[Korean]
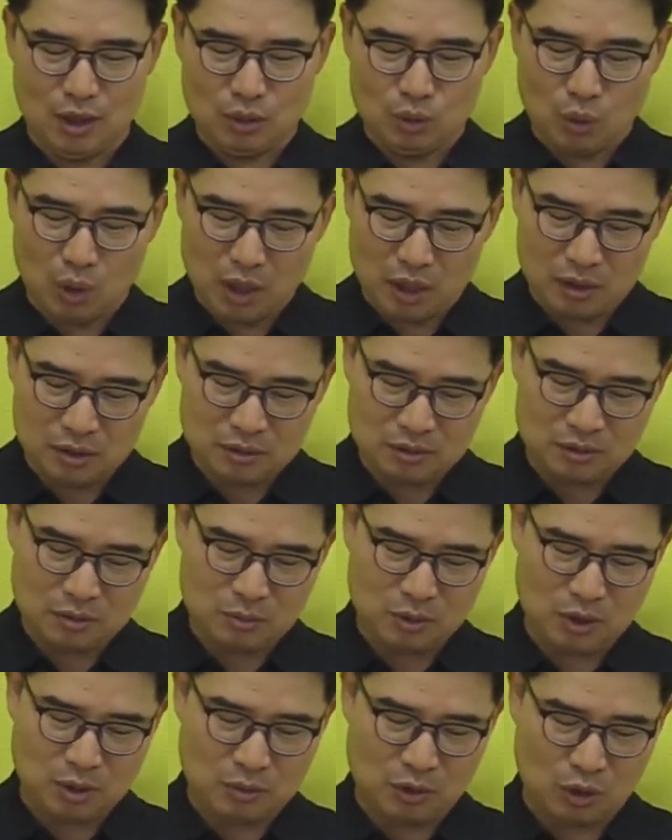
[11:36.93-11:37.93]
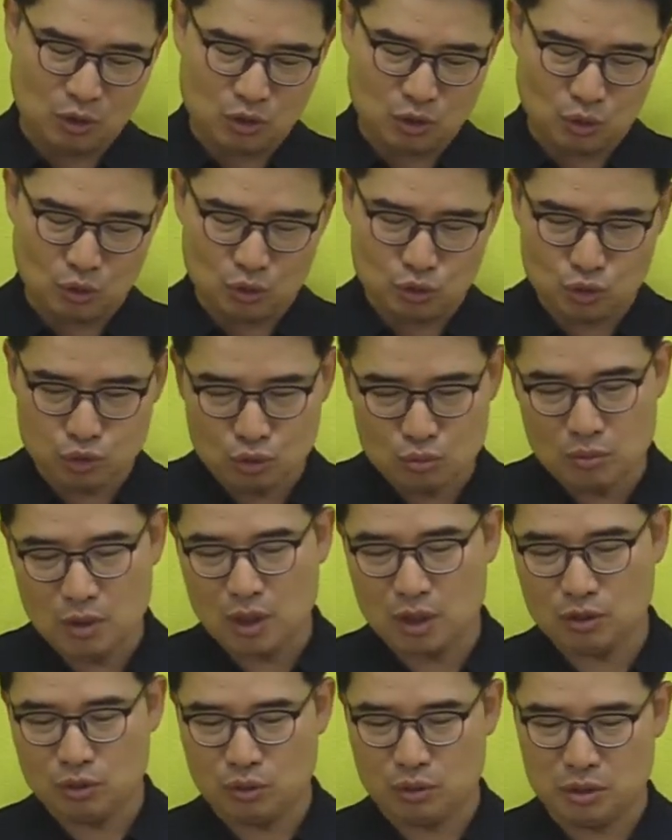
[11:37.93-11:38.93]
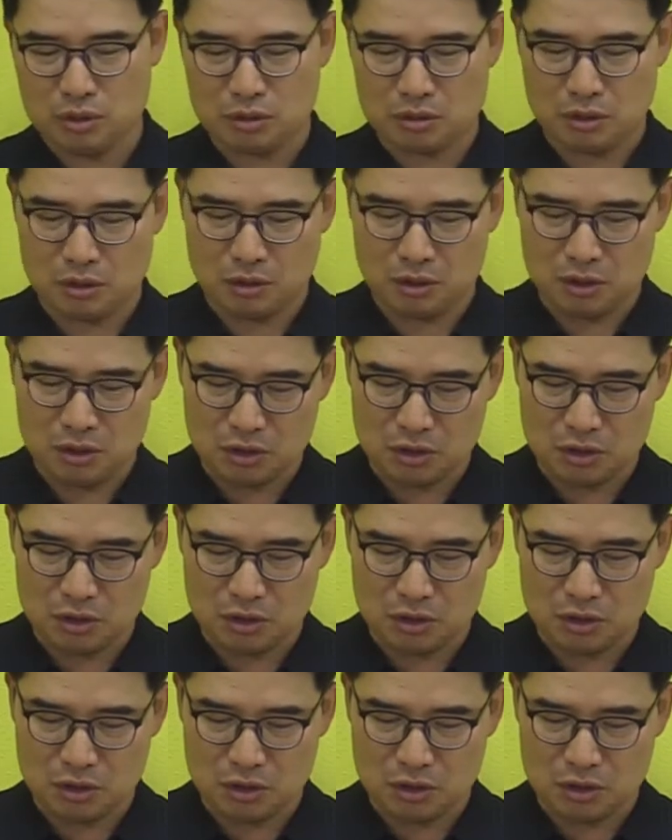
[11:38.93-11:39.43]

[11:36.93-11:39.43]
또 하나는 뭐냐면 영적으로 충만한 교회였어요.